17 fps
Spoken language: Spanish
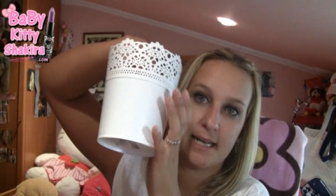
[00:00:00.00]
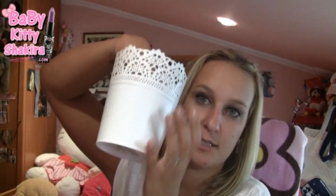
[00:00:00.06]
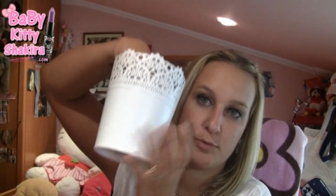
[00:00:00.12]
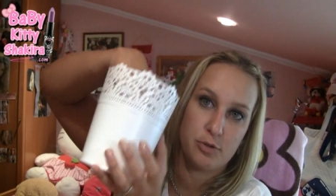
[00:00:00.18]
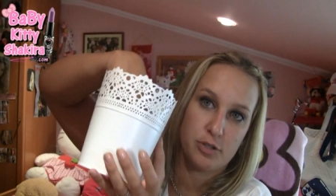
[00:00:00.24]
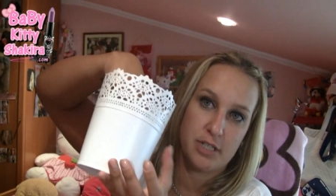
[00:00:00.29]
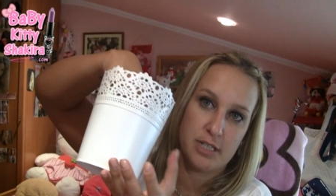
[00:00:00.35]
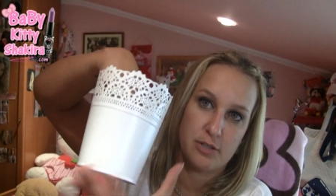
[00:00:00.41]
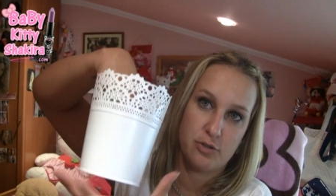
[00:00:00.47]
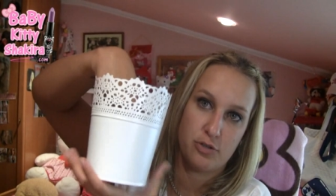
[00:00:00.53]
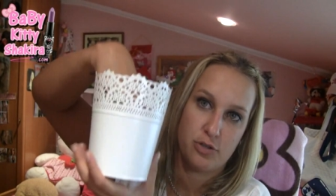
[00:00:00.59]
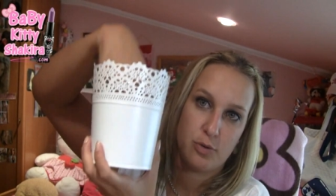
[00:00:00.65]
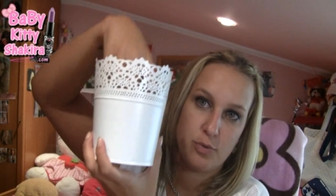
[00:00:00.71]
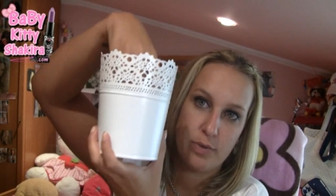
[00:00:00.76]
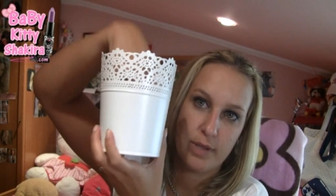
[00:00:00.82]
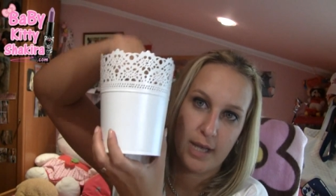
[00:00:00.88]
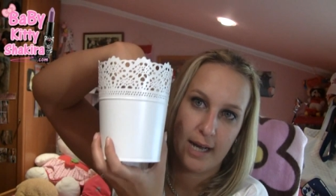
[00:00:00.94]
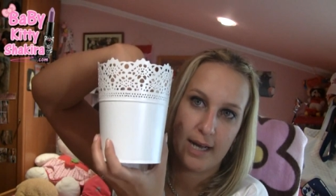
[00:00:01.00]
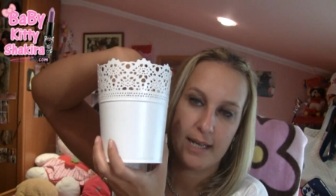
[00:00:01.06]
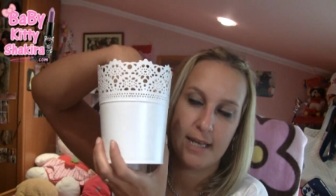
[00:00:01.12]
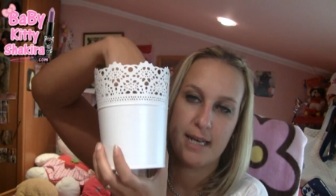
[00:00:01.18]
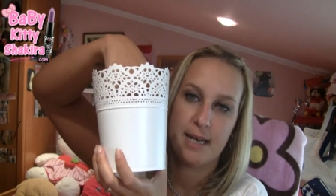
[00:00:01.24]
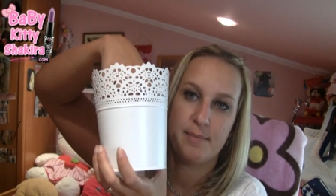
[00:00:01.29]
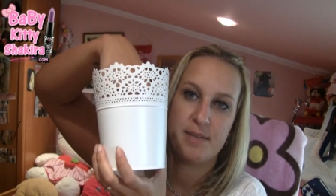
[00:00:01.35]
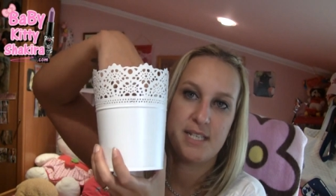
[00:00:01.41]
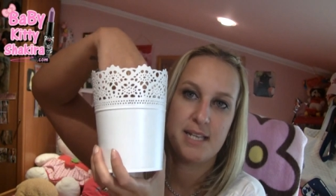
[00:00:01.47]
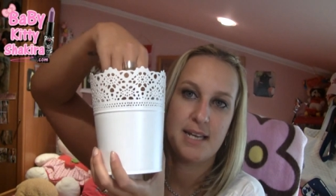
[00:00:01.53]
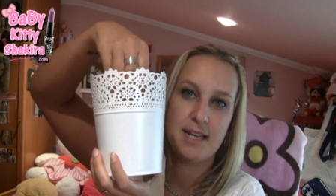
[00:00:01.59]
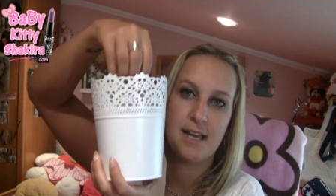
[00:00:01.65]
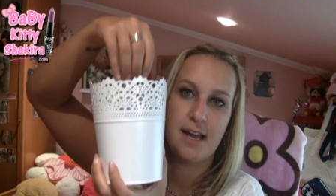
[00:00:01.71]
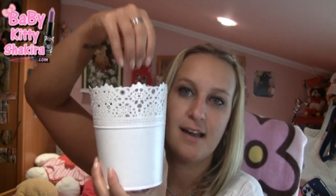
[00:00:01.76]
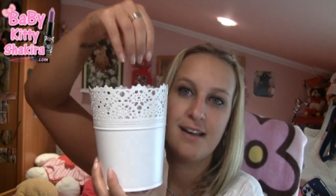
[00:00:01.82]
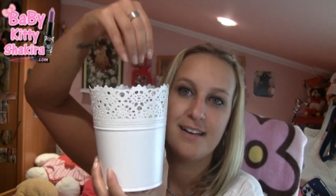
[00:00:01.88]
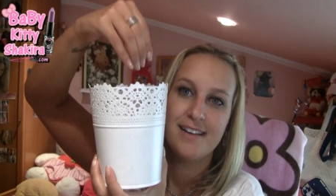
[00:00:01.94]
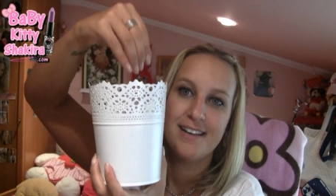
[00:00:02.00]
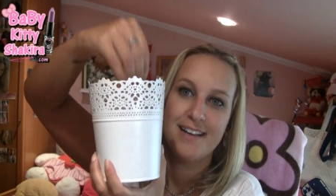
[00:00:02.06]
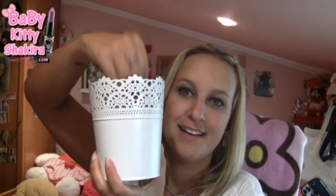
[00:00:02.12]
que las brochas no se hundan aquí en la miseria